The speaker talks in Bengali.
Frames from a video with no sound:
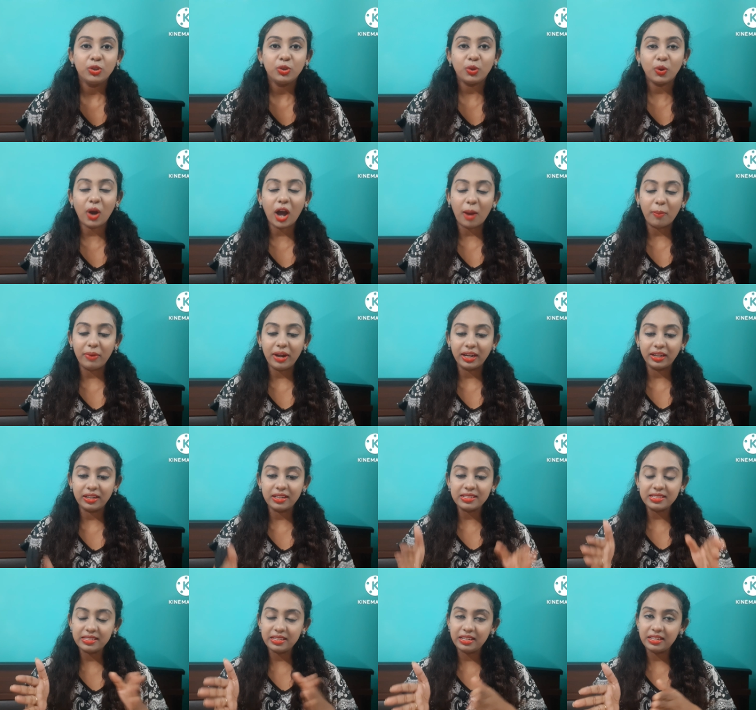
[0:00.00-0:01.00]
তো আমরা একটা
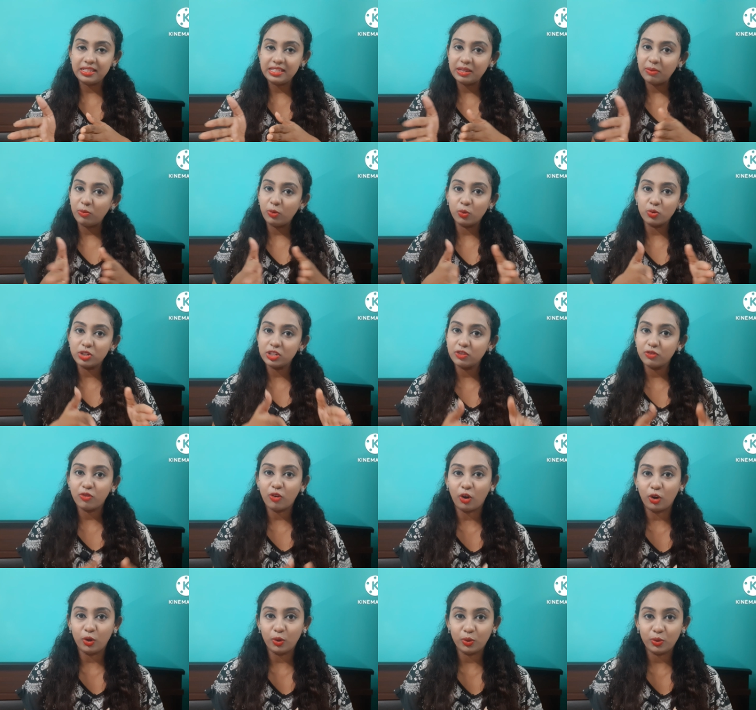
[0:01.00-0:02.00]
সিটিএম রুটিন
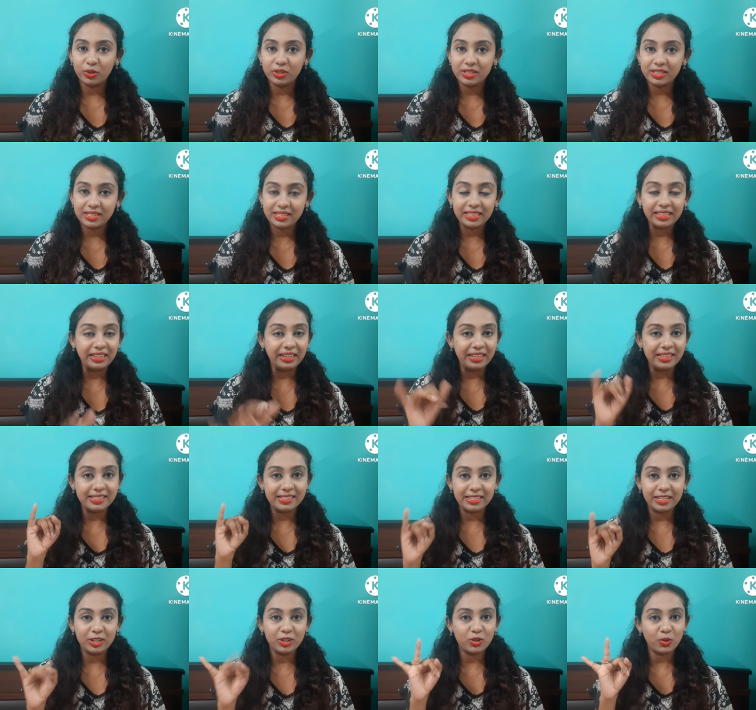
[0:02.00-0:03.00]
ফলো করছি
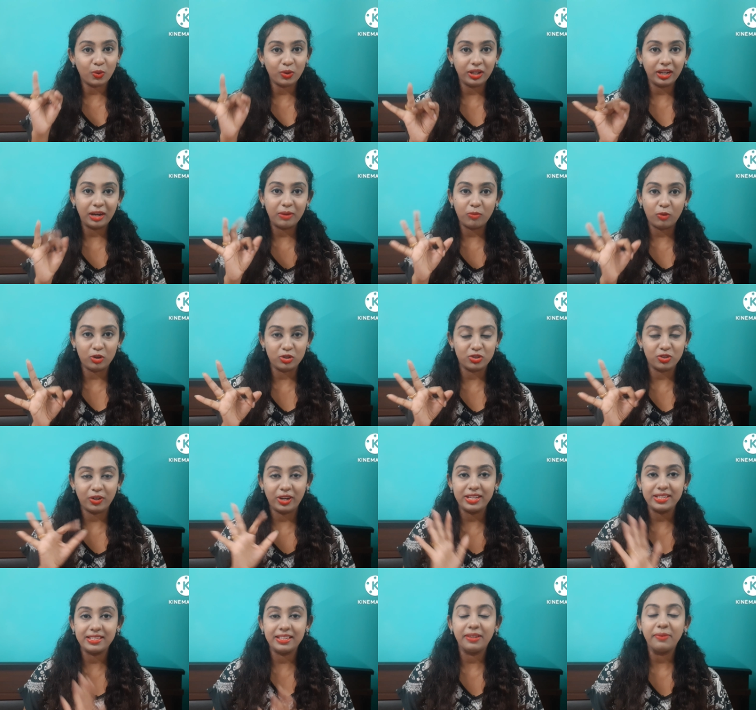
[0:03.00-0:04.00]
ক্লিনজিং টোনিয়া
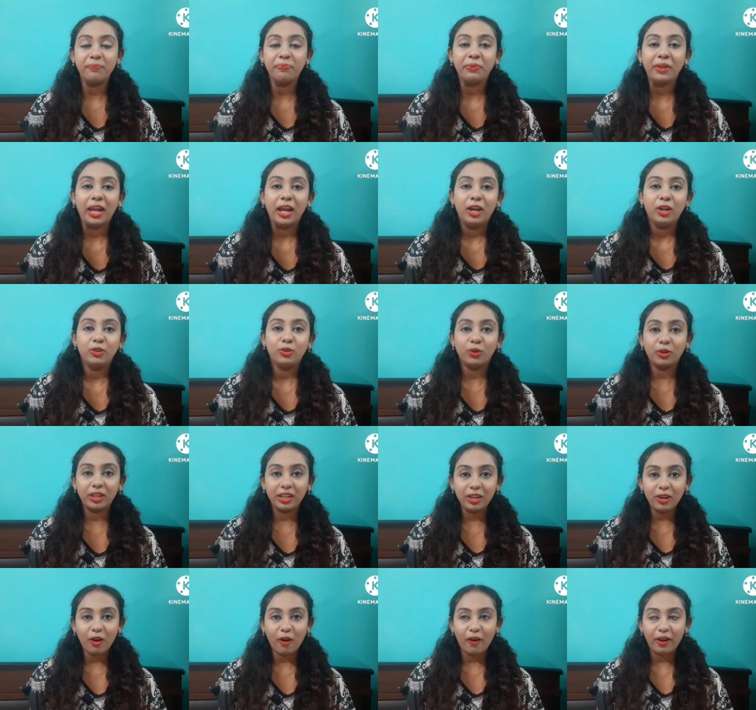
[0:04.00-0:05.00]
ময়শ্চারাইজিং তো
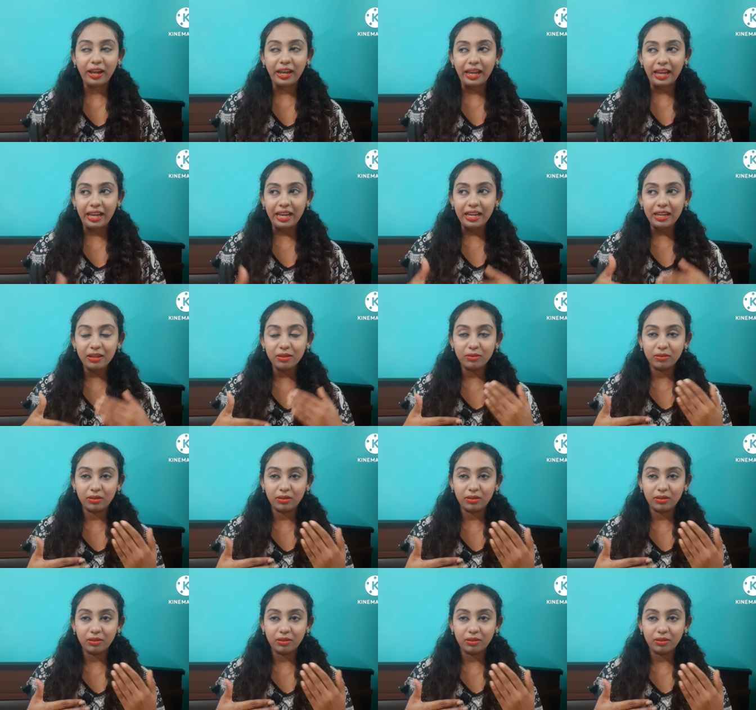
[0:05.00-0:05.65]
কি হয় এই